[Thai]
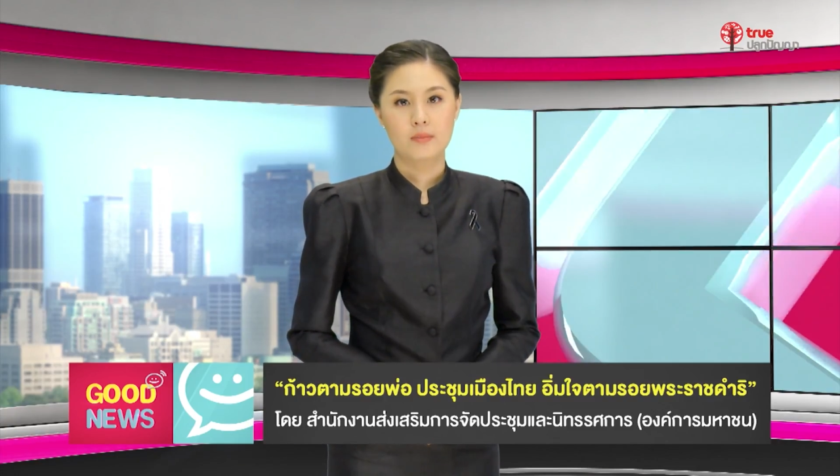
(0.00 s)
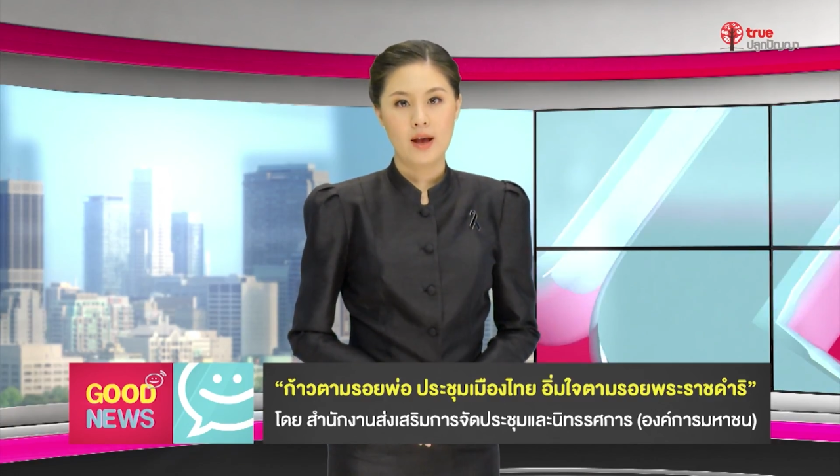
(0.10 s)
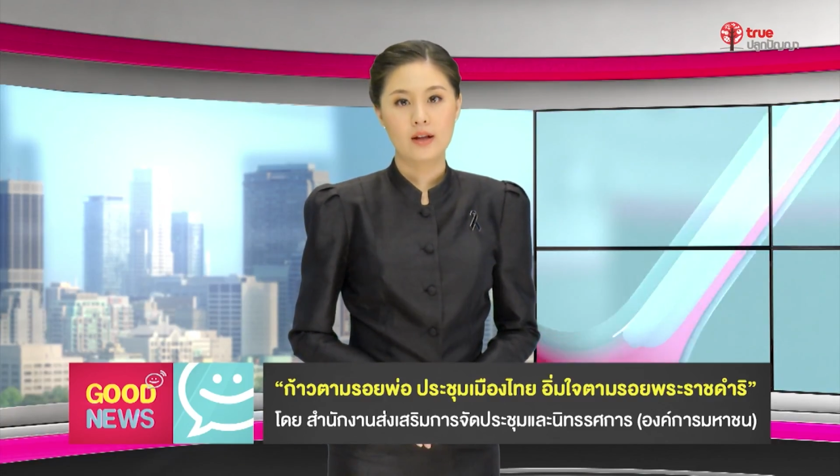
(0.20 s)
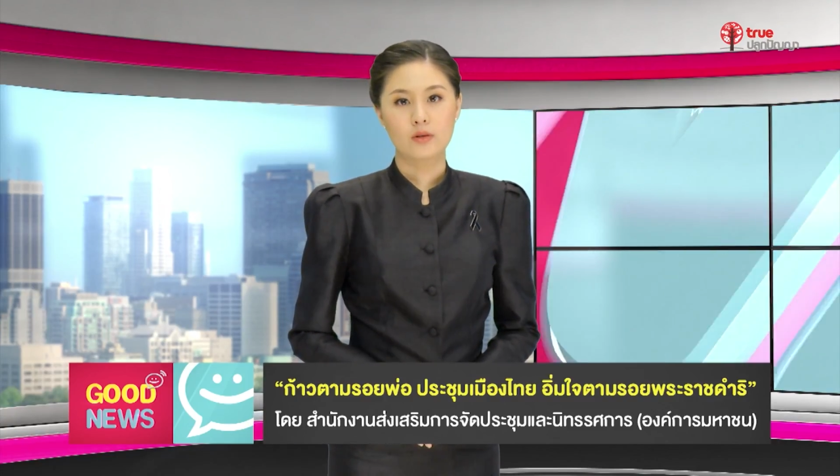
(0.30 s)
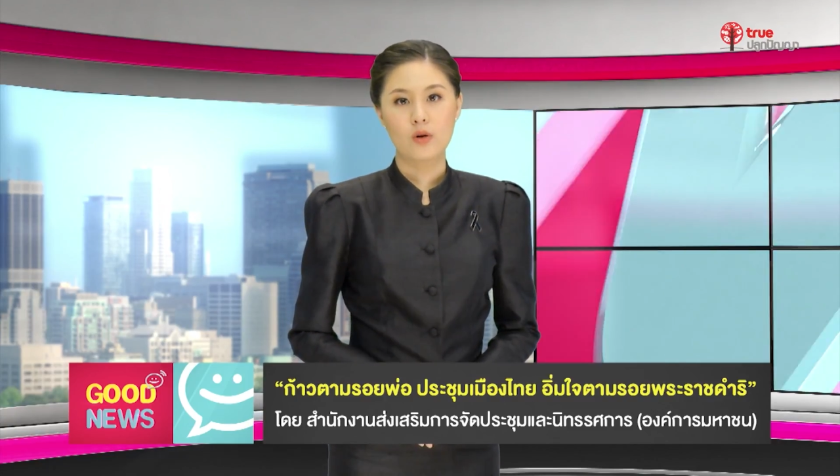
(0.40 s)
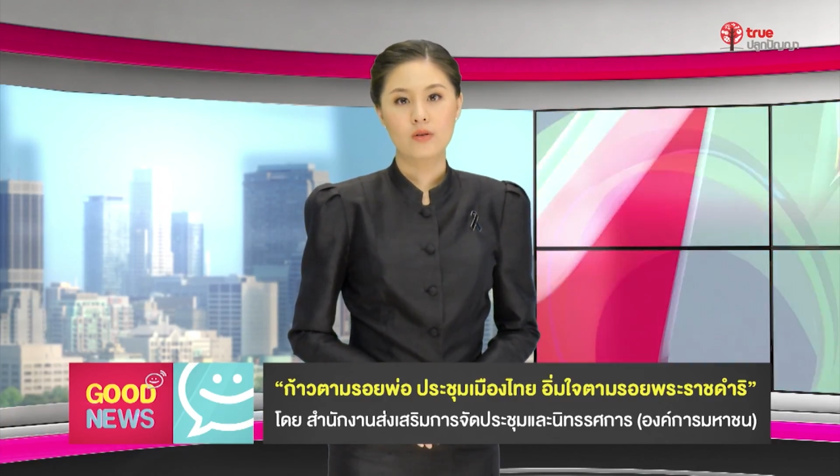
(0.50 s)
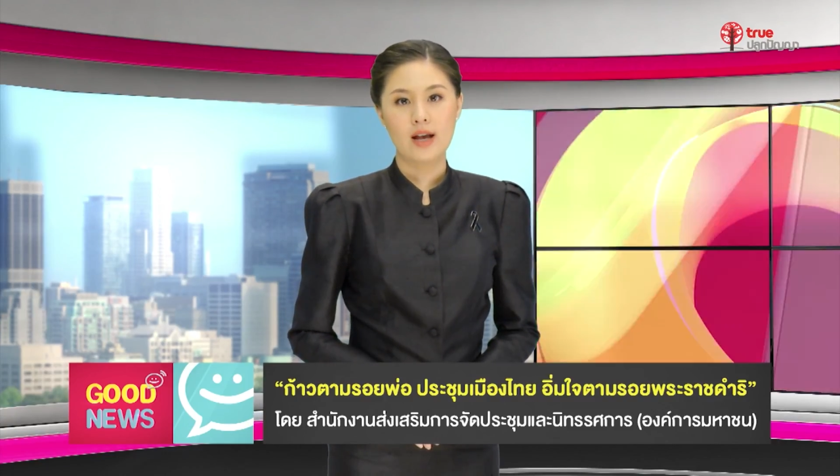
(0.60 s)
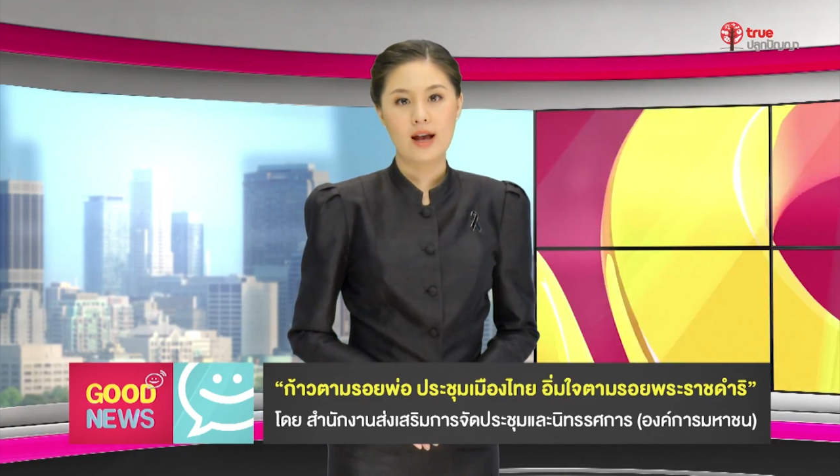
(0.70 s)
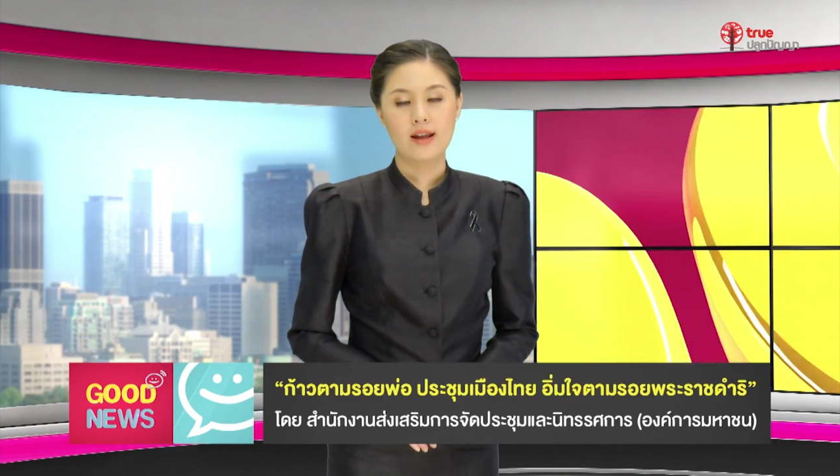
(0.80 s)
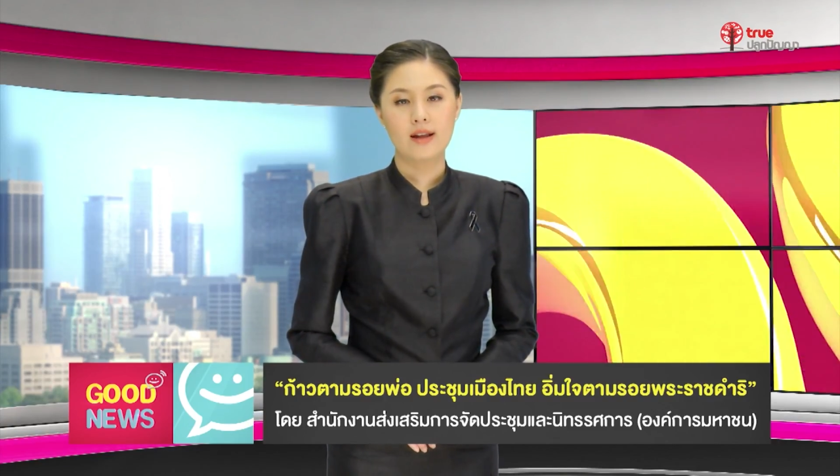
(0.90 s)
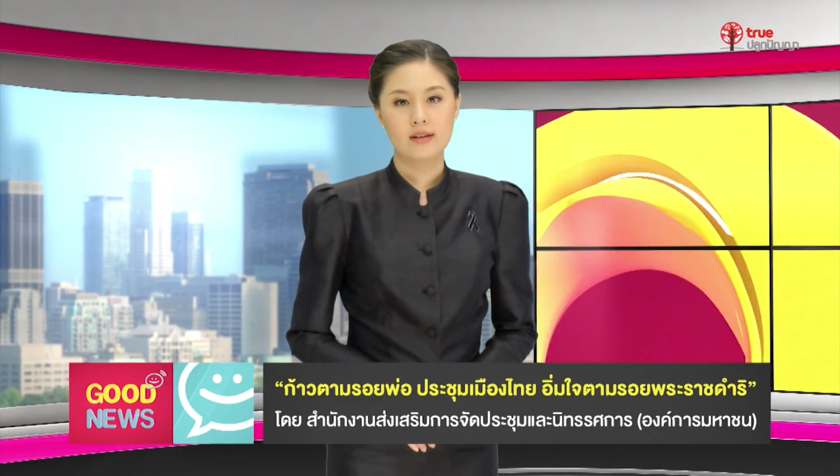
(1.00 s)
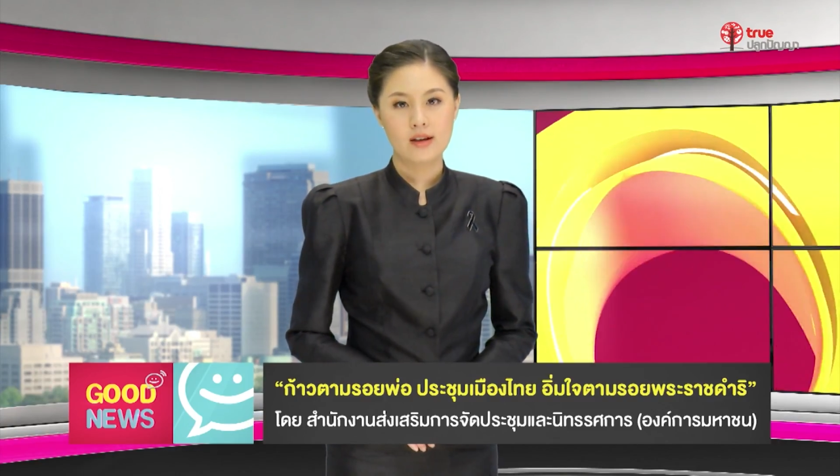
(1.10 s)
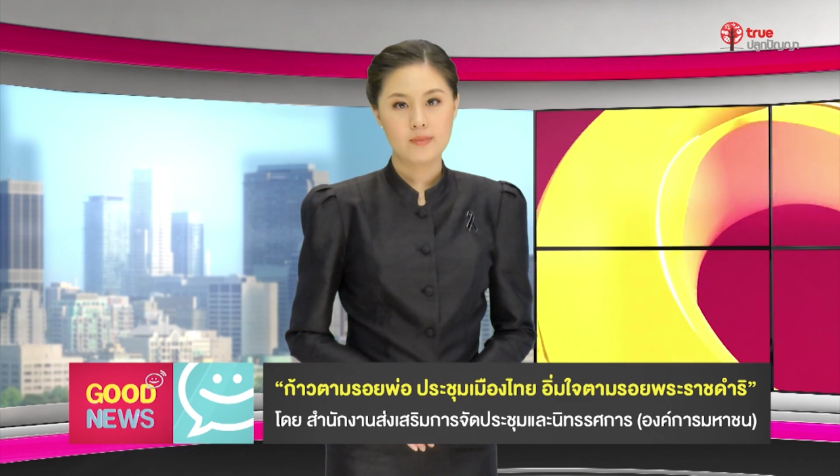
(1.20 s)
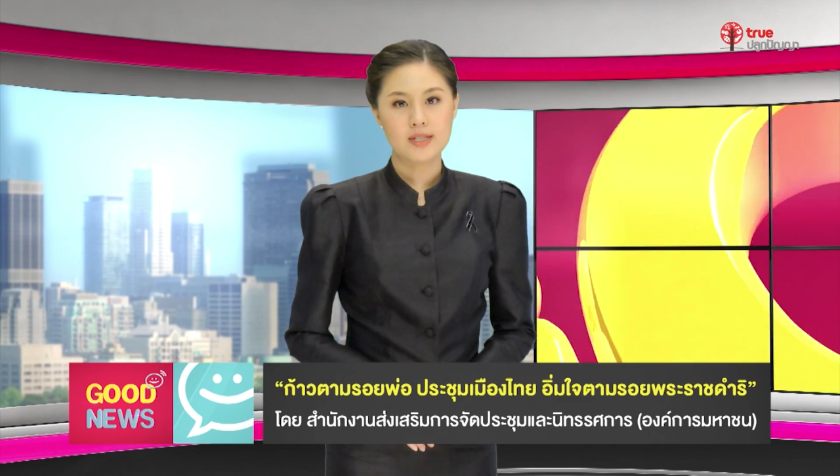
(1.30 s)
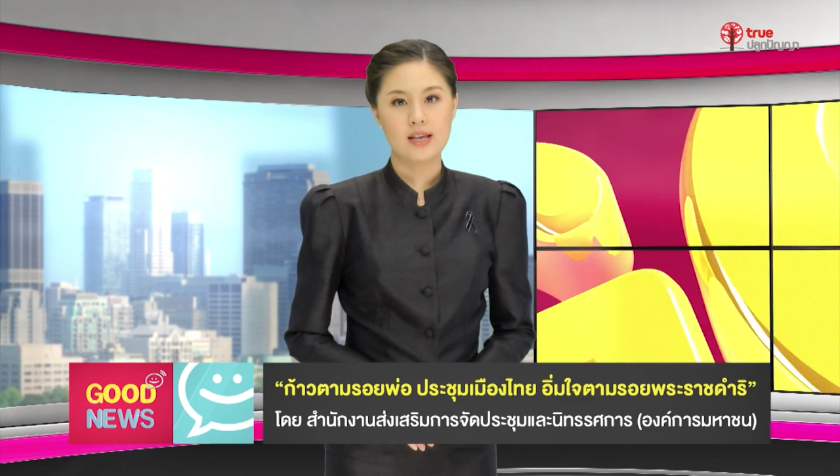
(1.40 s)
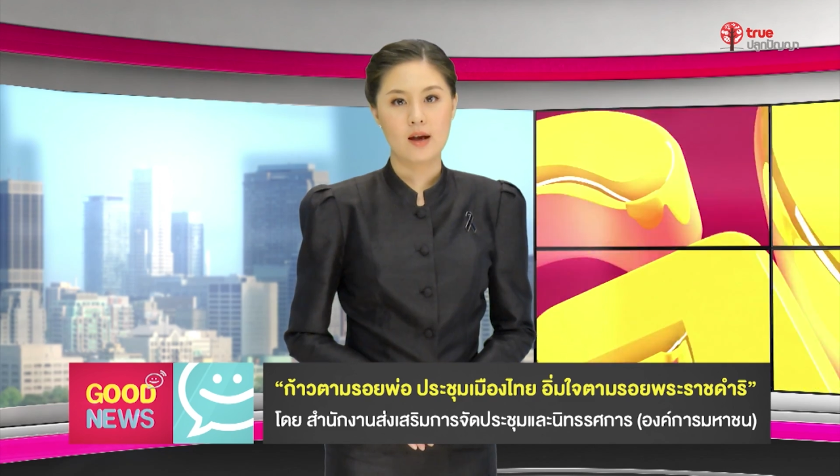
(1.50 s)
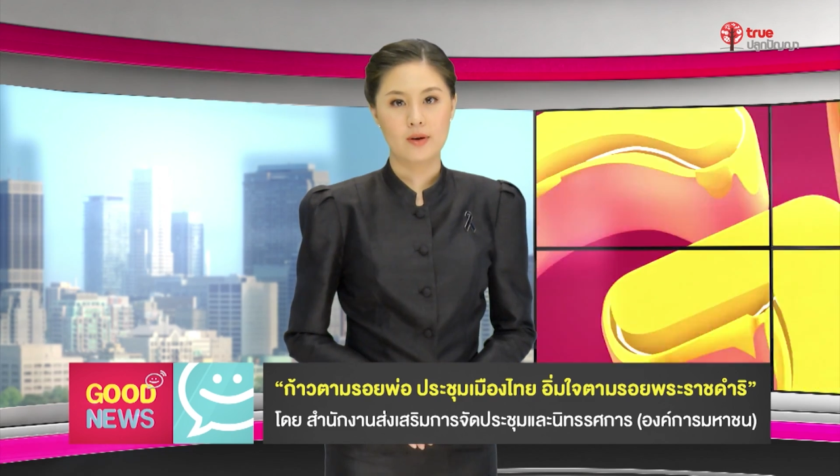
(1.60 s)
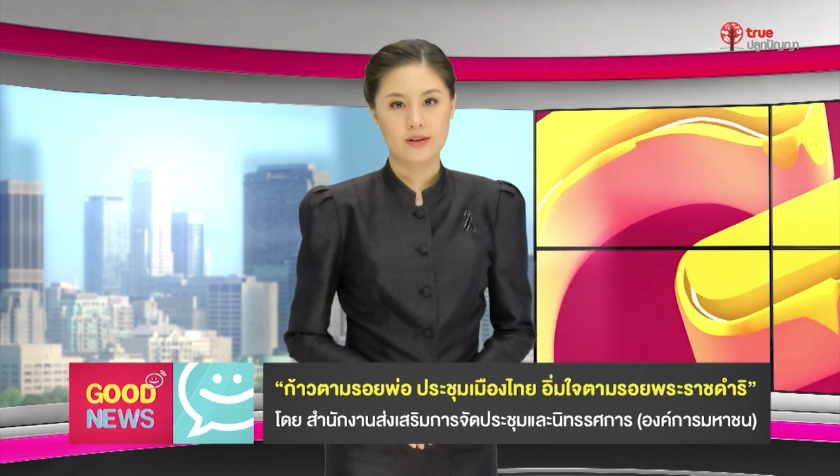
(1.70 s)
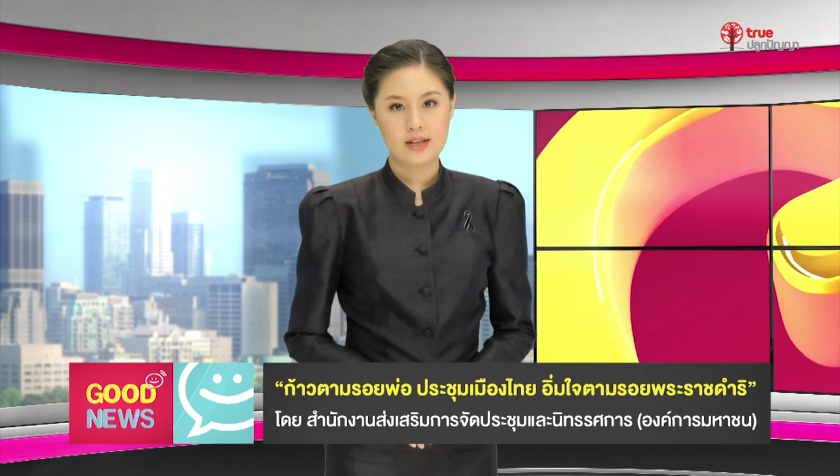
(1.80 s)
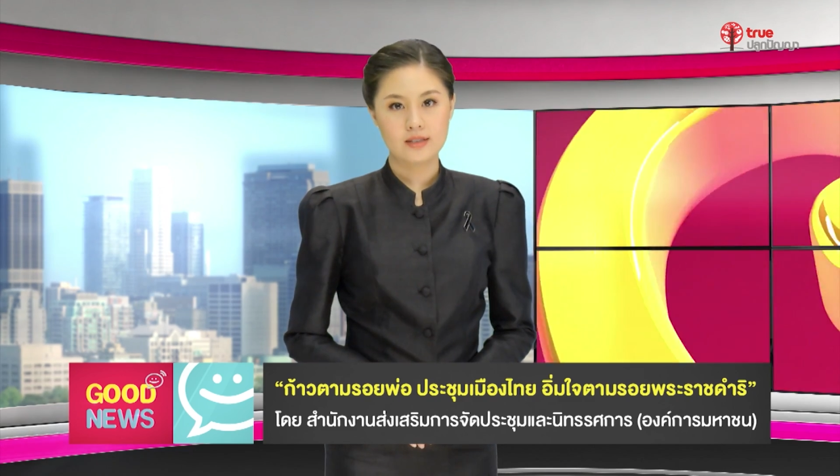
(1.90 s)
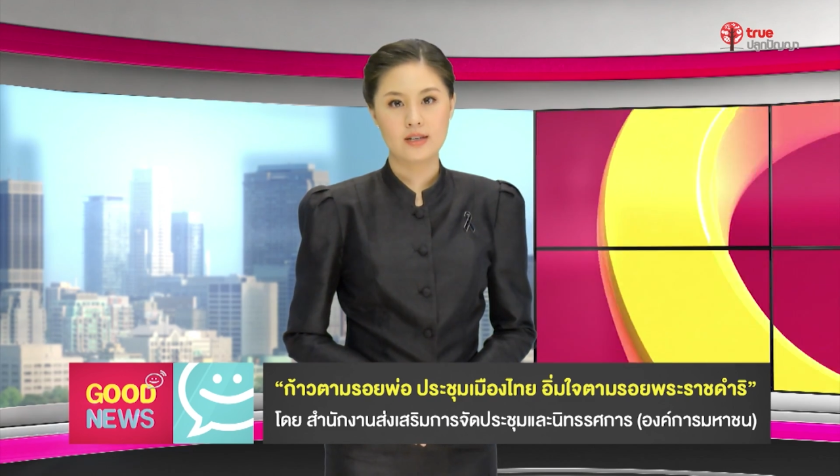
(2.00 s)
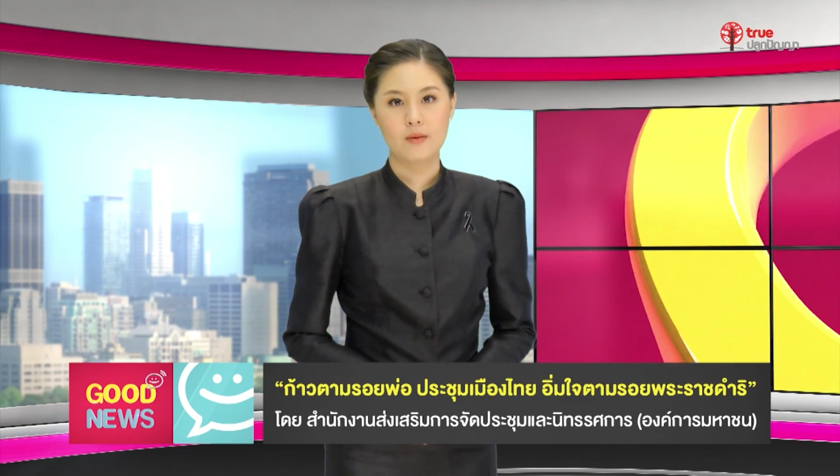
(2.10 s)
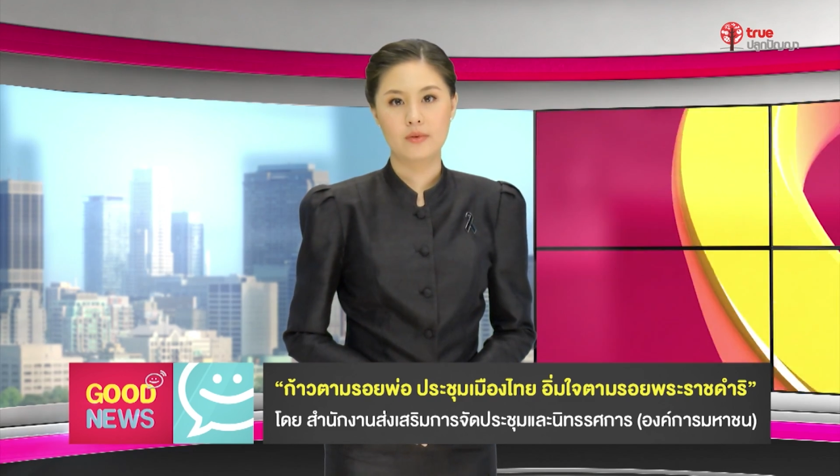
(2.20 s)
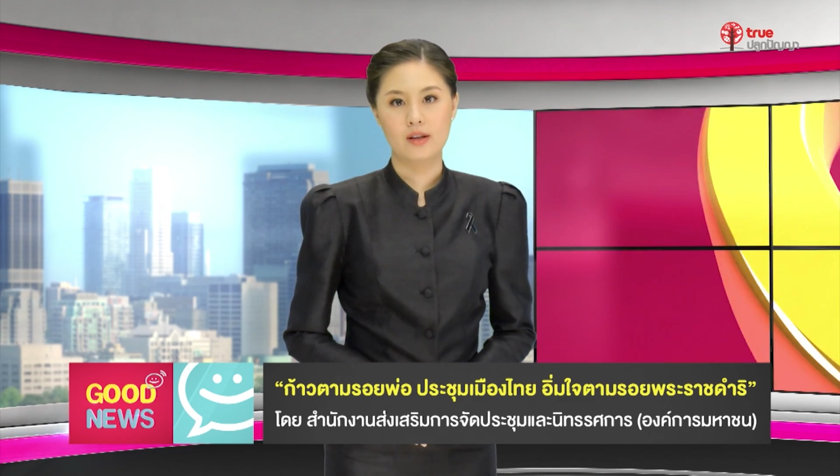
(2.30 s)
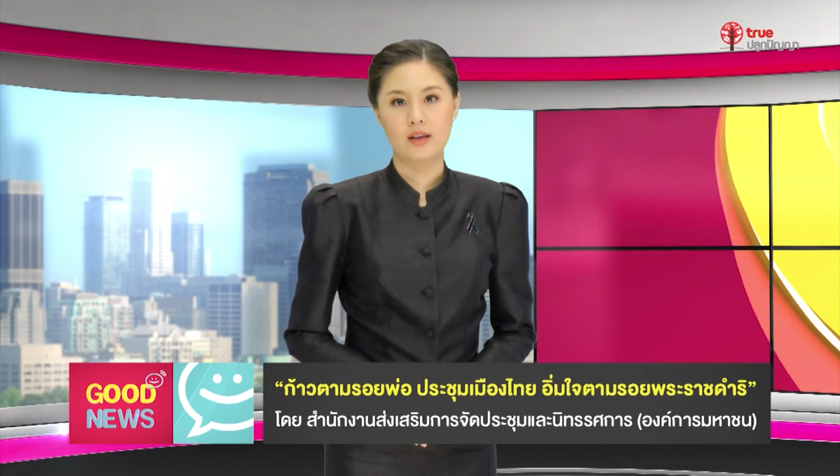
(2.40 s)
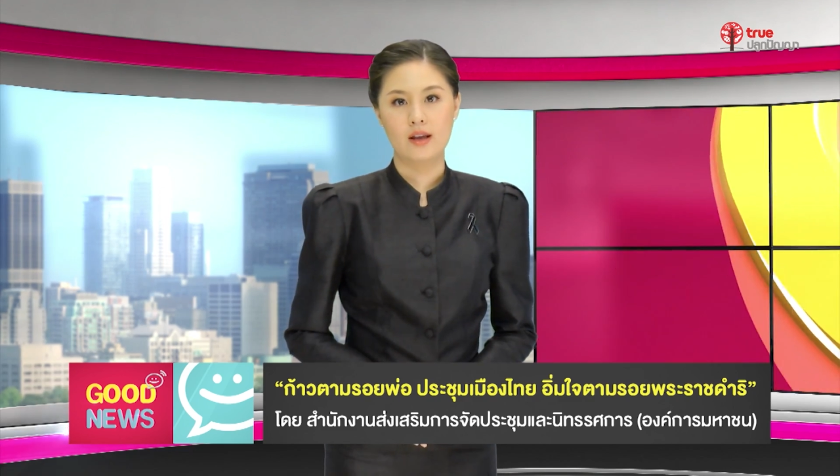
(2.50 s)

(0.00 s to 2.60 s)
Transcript: ผ่านโครงการอันเนื่องมาจากพระราชดำริ